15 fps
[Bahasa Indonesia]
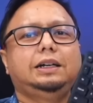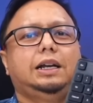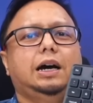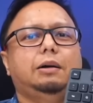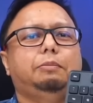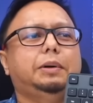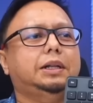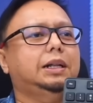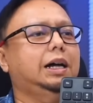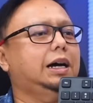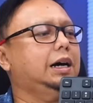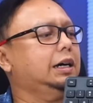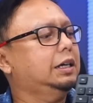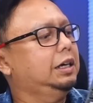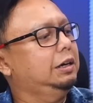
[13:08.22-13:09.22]
dapat
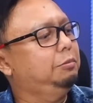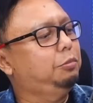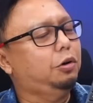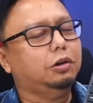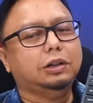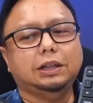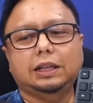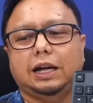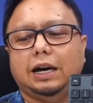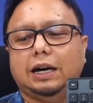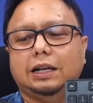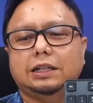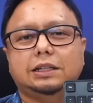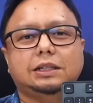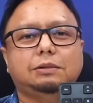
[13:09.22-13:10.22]
uh, keyboard
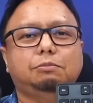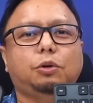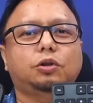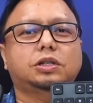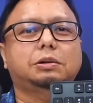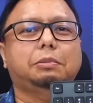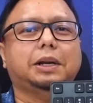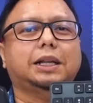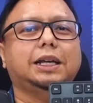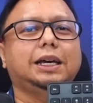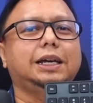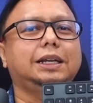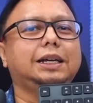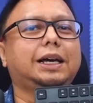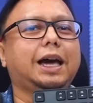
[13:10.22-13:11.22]
dan mouse seperti
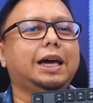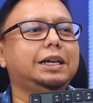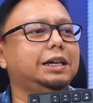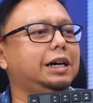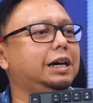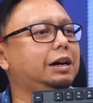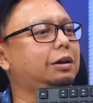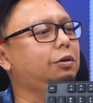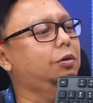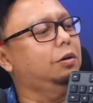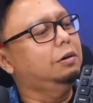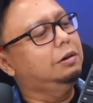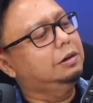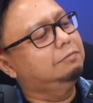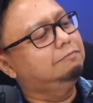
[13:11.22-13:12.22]
ini kayaknya
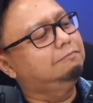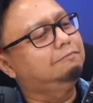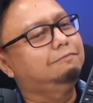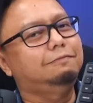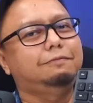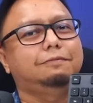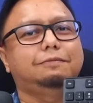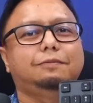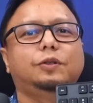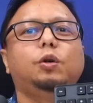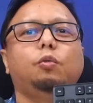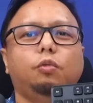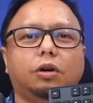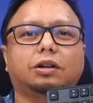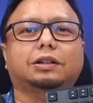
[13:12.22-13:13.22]
um,
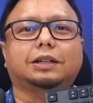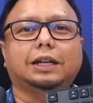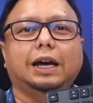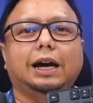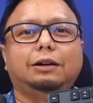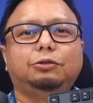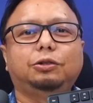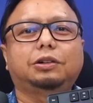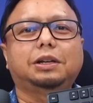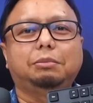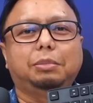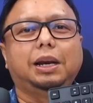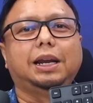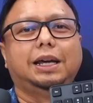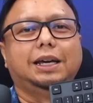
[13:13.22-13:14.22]
worth ya untuk
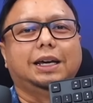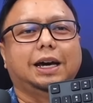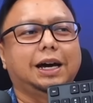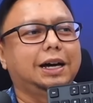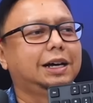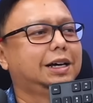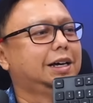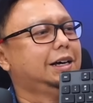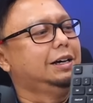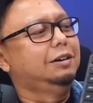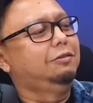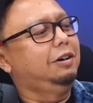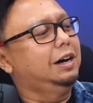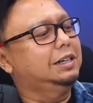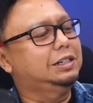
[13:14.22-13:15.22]
dibeli ya.
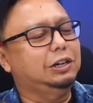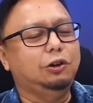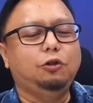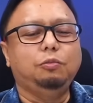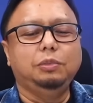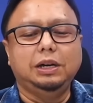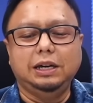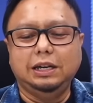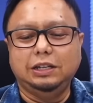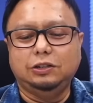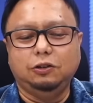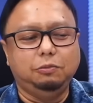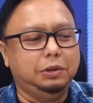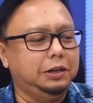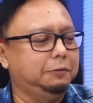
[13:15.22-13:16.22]
Wah Xiaomi,
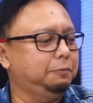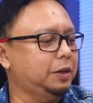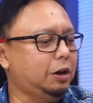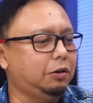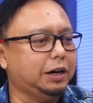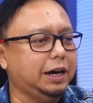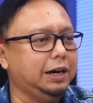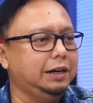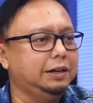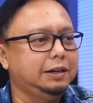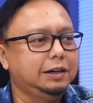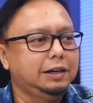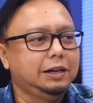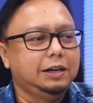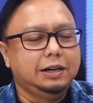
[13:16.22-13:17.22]
Xiaomi. Oke. Okay.
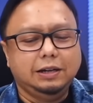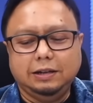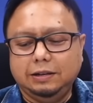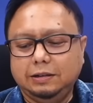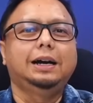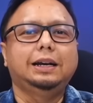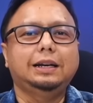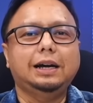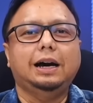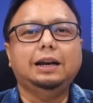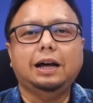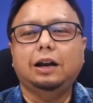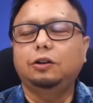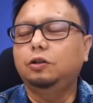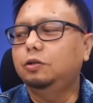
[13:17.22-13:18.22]
Nah
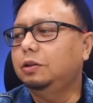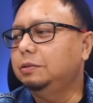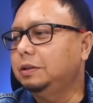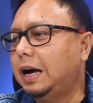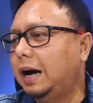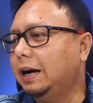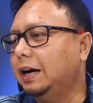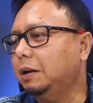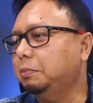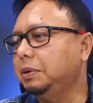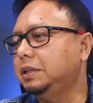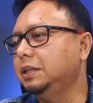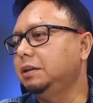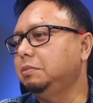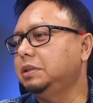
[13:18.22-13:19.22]
lalu agar
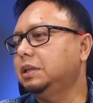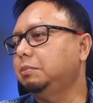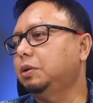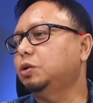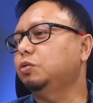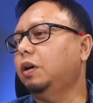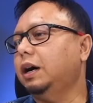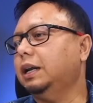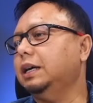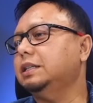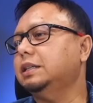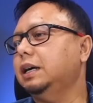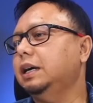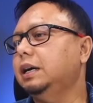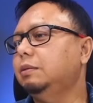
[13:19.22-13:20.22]
PC-nya bisa bersuara
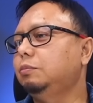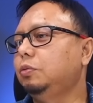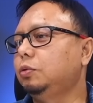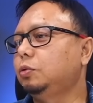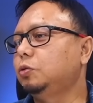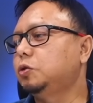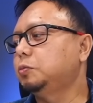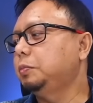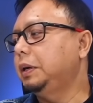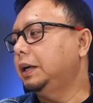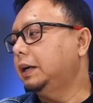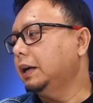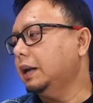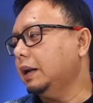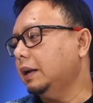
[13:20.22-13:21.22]
saya butuh
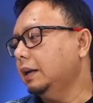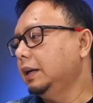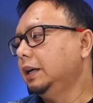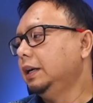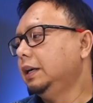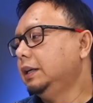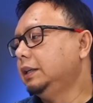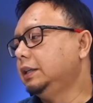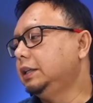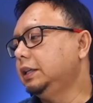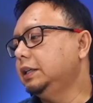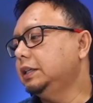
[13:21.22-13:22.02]
speaker. Di sini